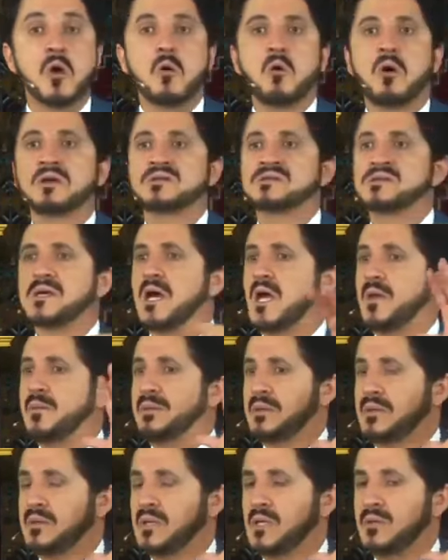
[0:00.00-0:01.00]
هو
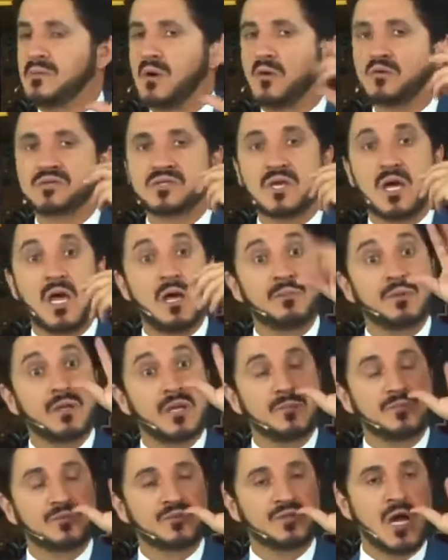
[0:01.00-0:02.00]
صاحب القيمة وصاحب
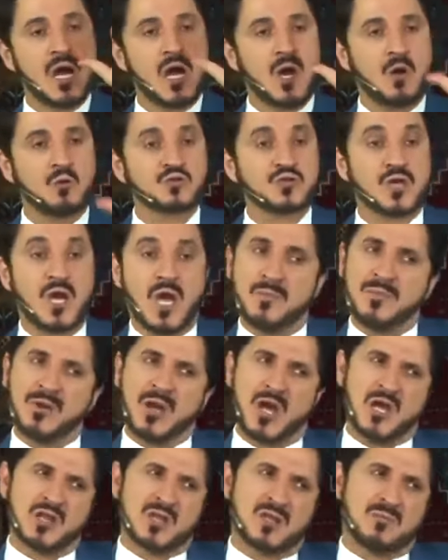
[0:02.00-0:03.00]
الإبداع وصاحب
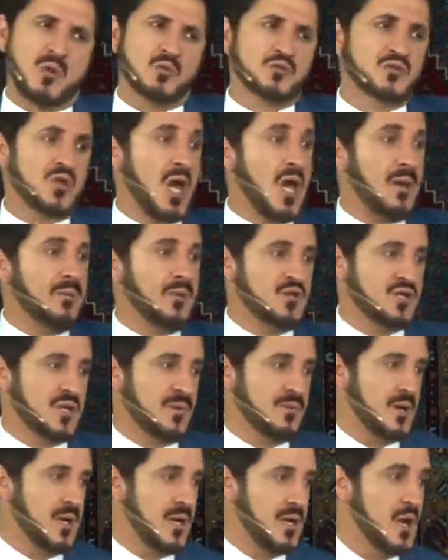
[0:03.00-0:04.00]
العظمة وصاحب
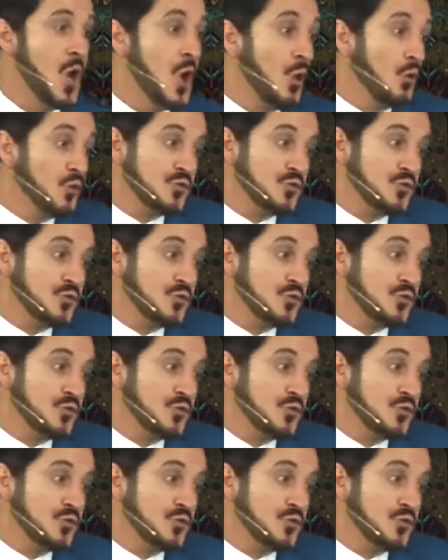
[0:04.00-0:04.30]
الجمال